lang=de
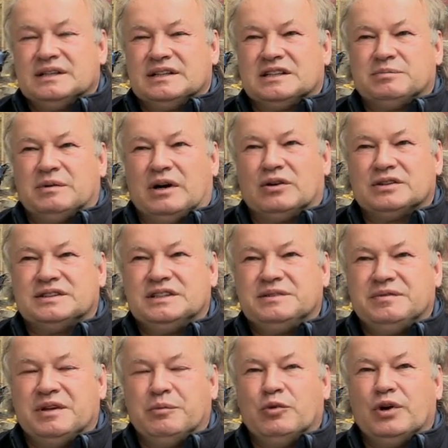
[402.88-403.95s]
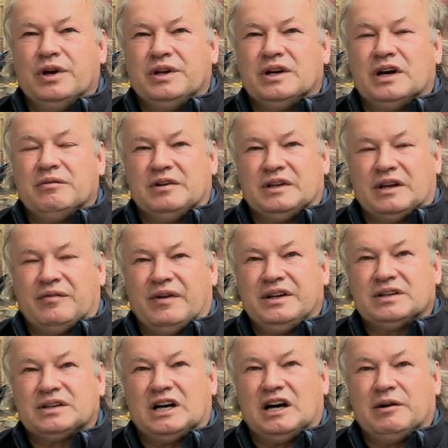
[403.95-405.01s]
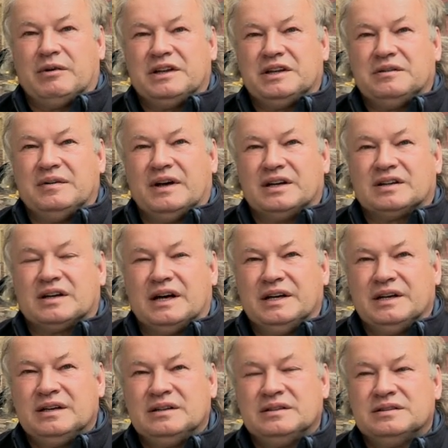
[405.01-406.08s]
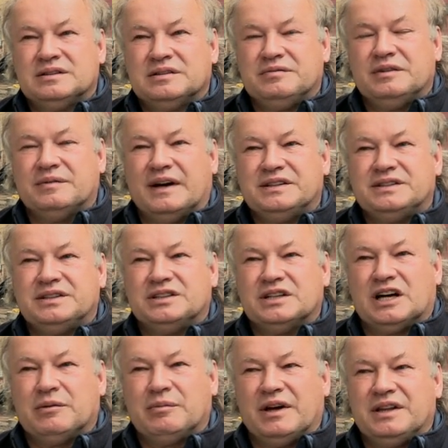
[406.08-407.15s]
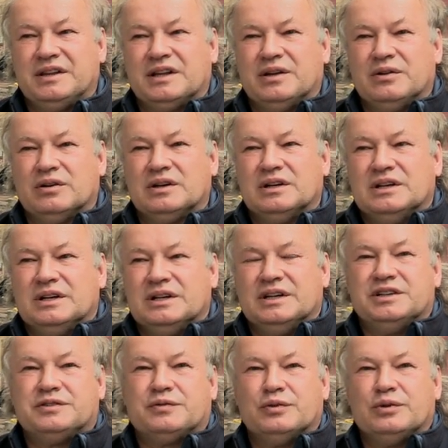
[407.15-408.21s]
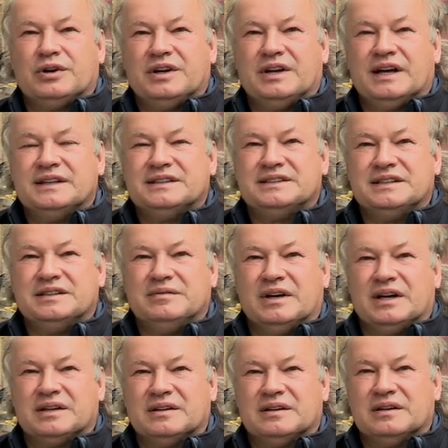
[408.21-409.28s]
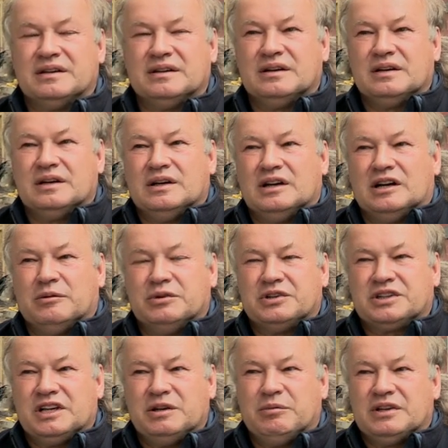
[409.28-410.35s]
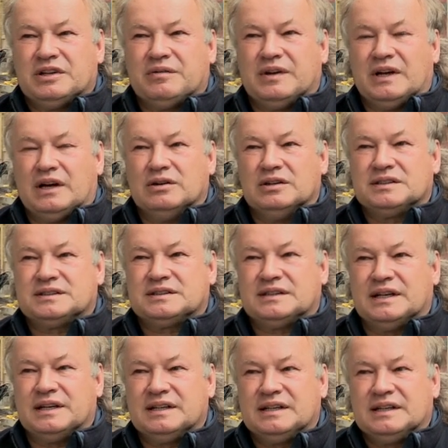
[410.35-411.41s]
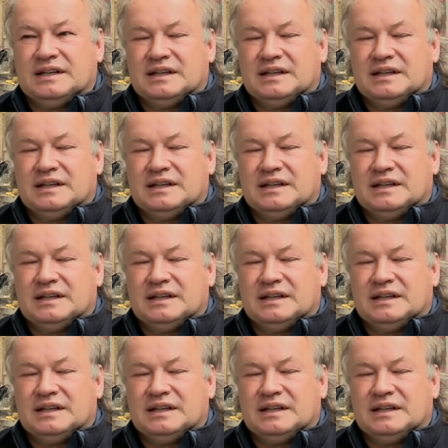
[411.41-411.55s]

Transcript: dass man auch sieht, wie im neuen Jahr, wie dann weitergearbeitet werden kann, wie weit sich die Arbeiten dann noch ins Frühjahr hineinziehen werden. Dann. Aber ich gehe mal davon aus, dann